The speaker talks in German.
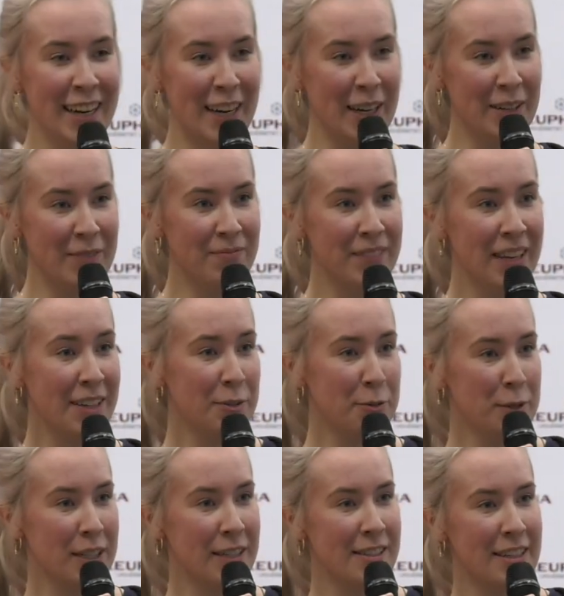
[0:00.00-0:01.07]
Ähm, der
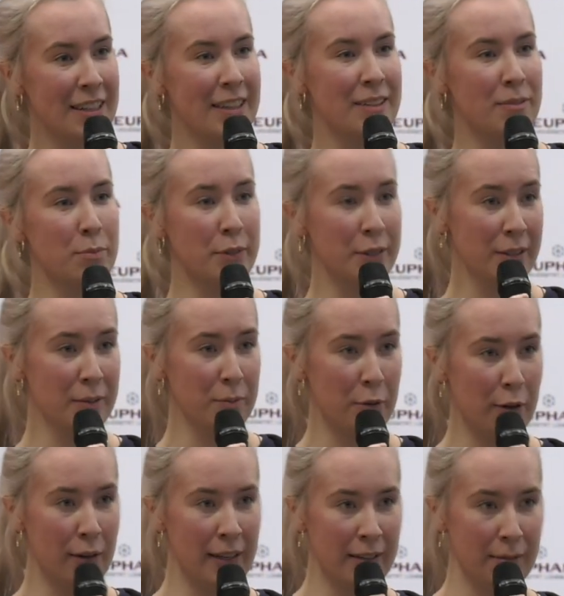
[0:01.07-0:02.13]
trug tatsächlich einen
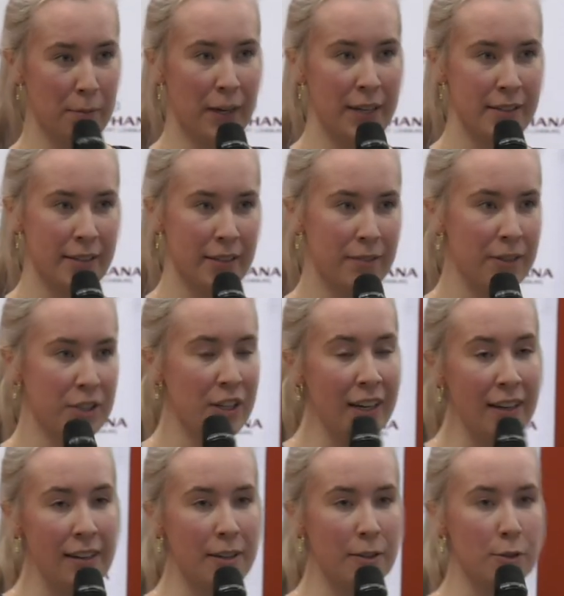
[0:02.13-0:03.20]
Birkenpolling bei sich,
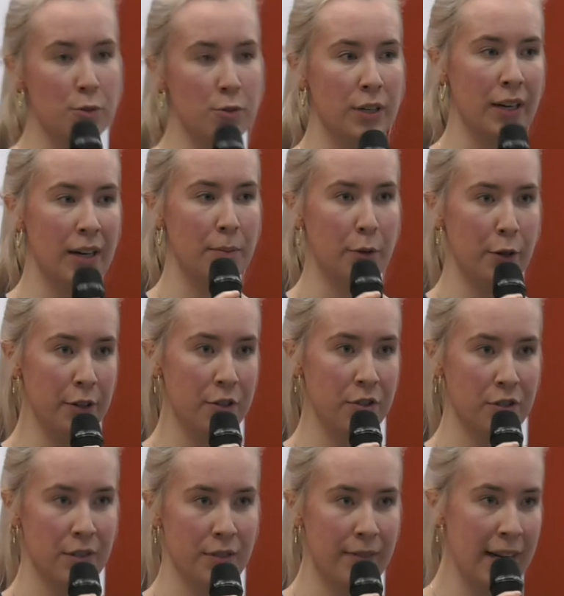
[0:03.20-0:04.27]
wahrscheinlich auch zu
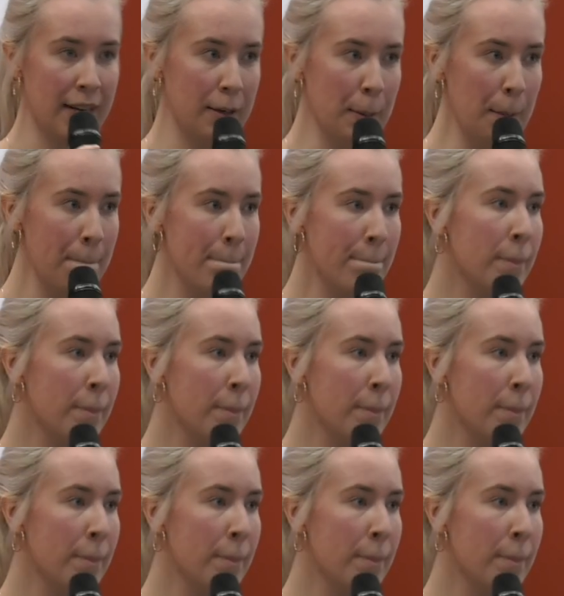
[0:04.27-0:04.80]
therapeutischen Zwecken.